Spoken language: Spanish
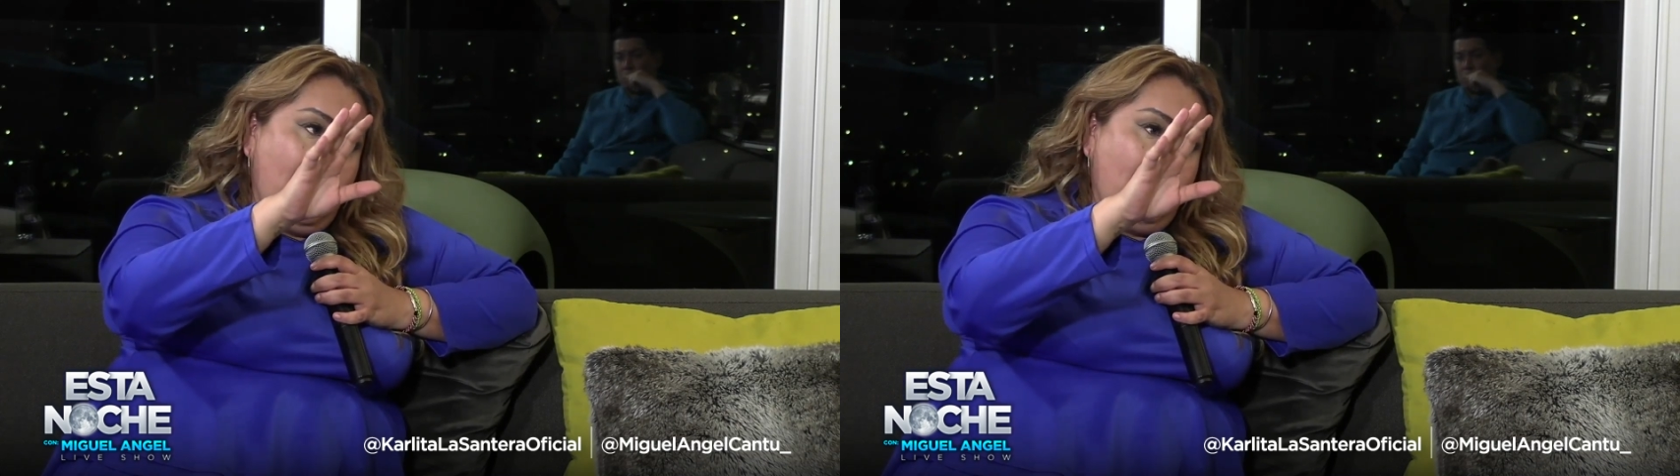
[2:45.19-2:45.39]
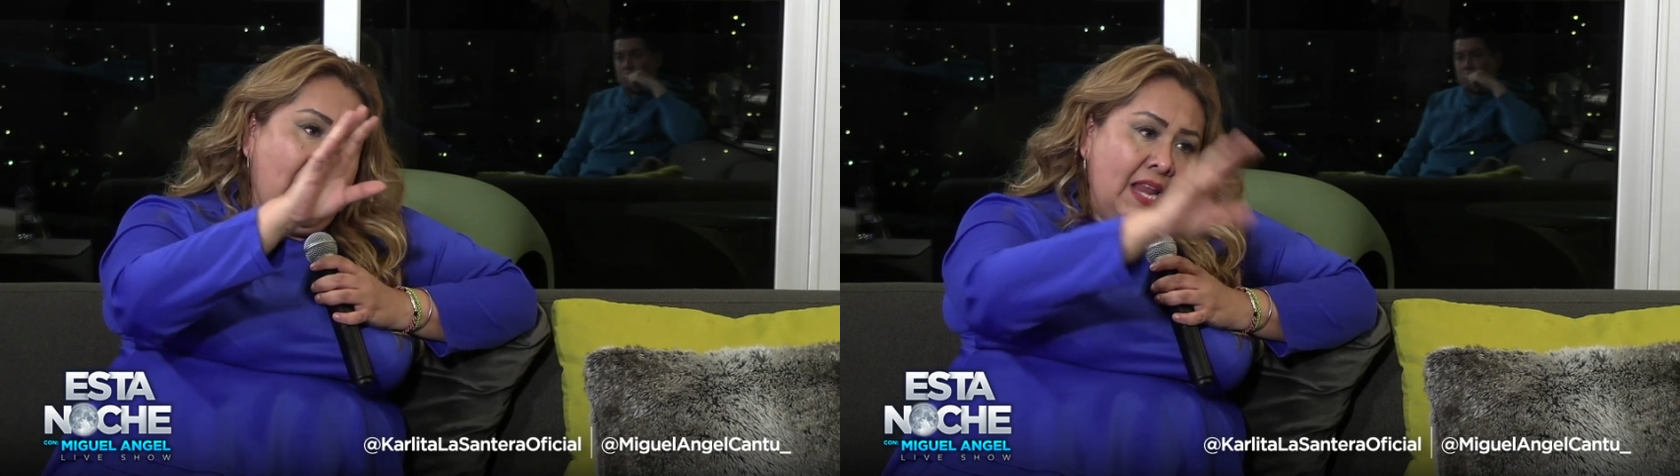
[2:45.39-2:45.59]

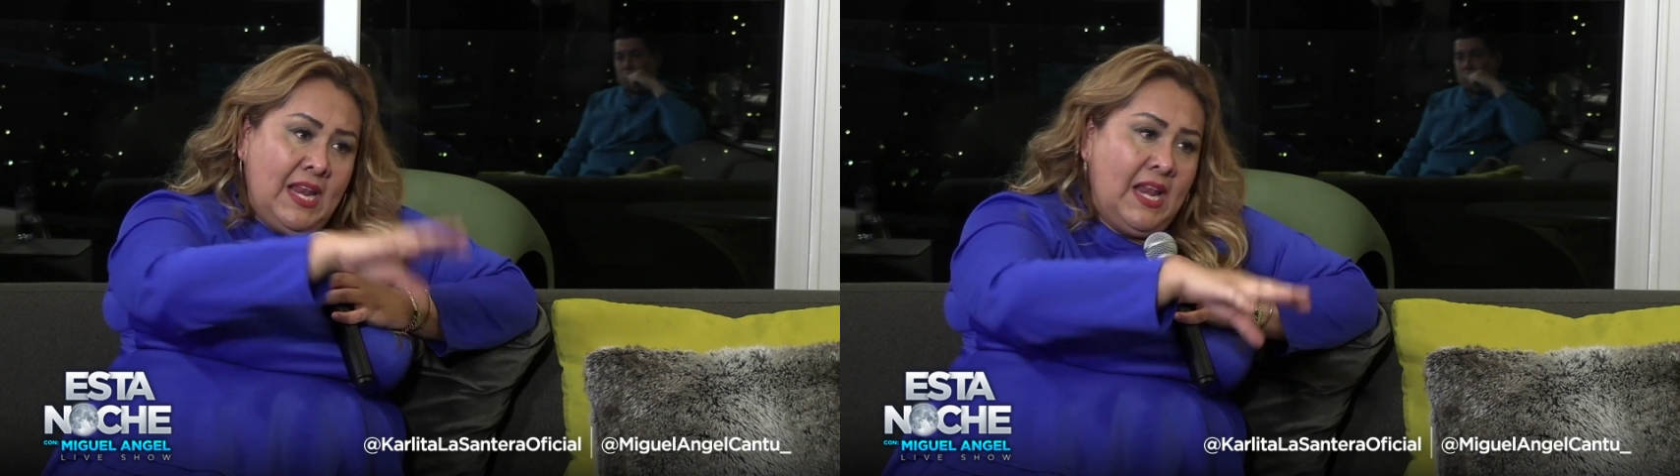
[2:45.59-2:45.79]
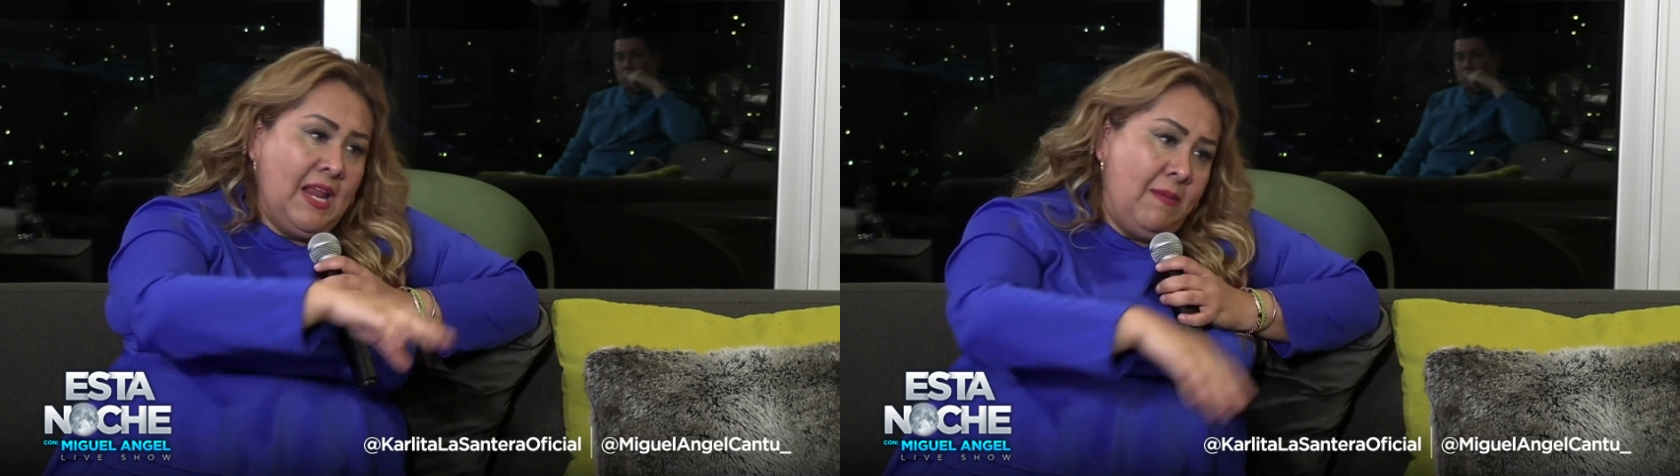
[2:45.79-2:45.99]

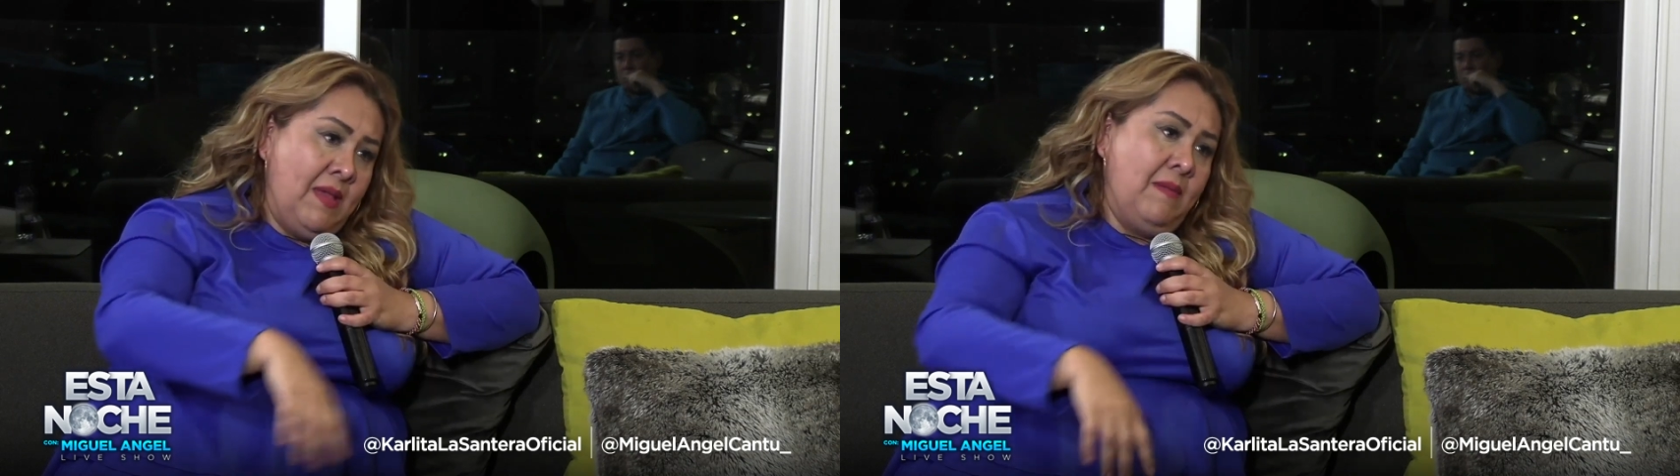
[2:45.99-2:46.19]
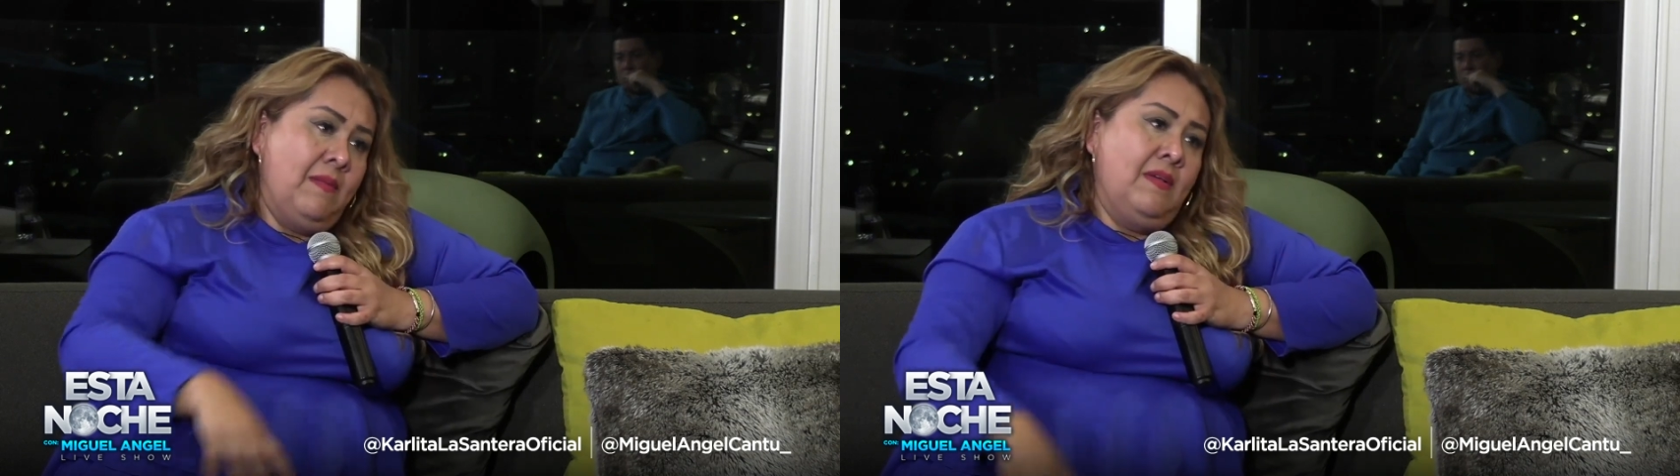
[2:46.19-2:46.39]
Mariana Levy,